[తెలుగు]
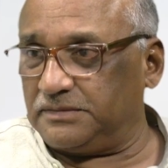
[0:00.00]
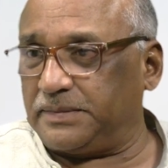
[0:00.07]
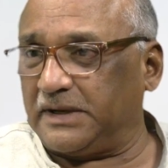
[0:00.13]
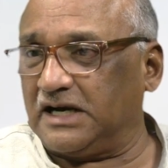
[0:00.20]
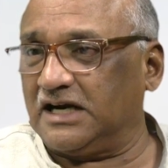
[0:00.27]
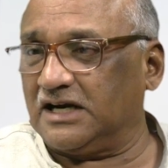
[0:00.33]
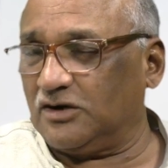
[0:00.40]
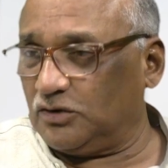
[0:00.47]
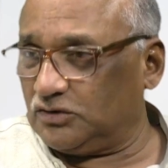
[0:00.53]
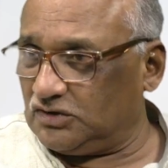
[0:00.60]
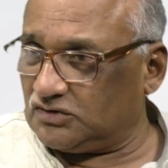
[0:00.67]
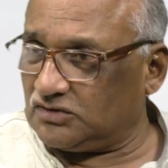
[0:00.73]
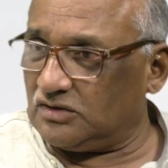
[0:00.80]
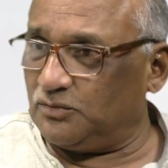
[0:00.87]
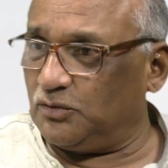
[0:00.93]
పరిగణలోకి
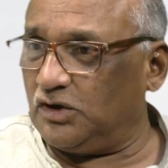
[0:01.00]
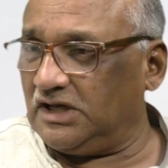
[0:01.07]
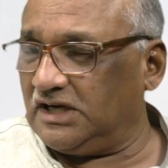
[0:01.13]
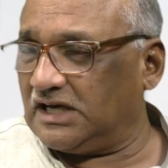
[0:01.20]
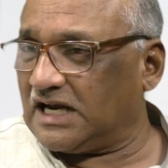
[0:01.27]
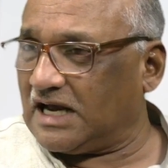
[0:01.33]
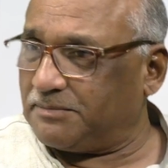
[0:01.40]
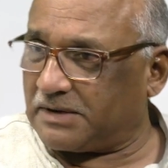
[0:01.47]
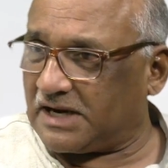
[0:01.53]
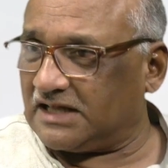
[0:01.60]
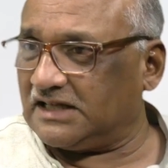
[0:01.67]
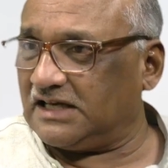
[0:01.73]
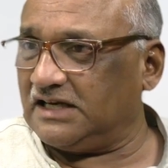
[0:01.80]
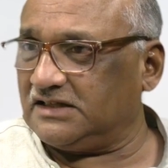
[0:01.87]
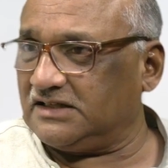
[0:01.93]
తీసుకుని మోడీ గారు ఆ
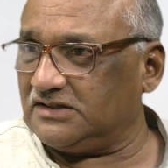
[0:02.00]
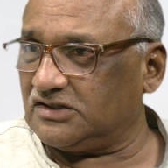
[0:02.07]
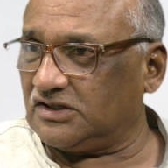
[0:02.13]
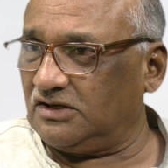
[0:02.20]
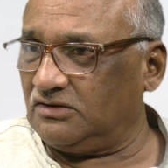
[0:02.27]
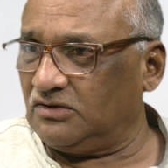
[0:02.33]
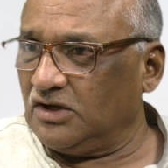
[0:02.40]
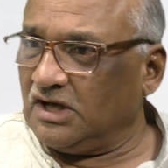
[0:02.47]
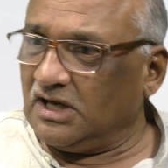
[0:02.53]
ప్రాధాన్యత ఇచ్చాడు